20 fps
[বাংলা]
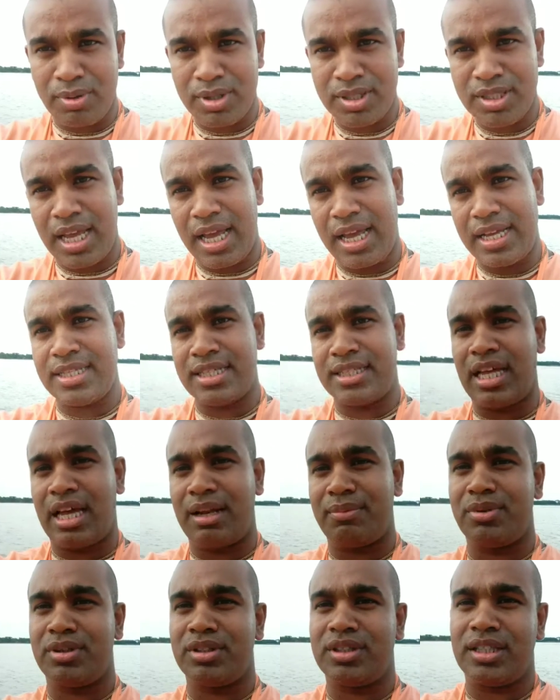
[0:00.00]
অবস্থায় আছে
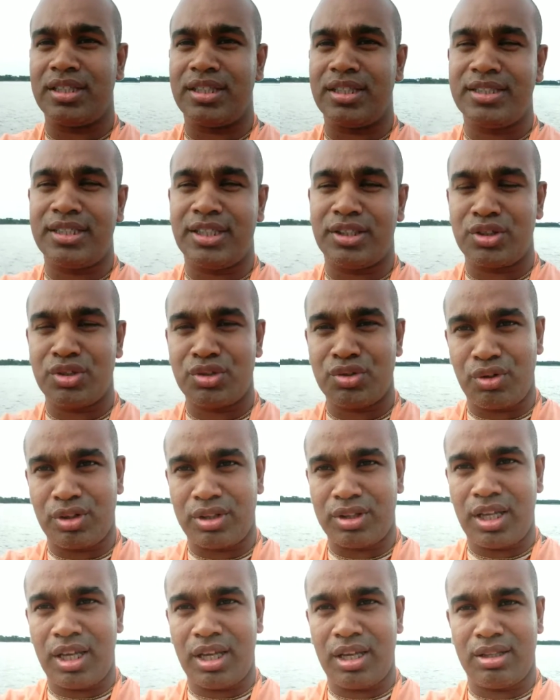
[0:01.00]
তারপর তাদের যে এত
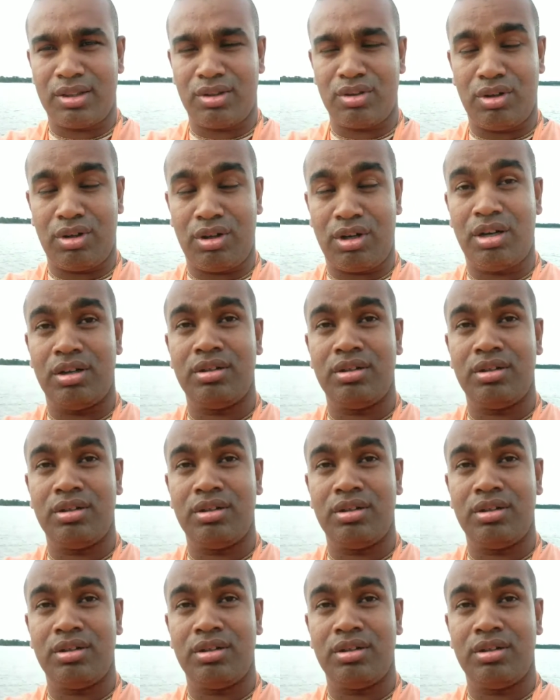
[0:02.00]
শ্রদ্ধা এত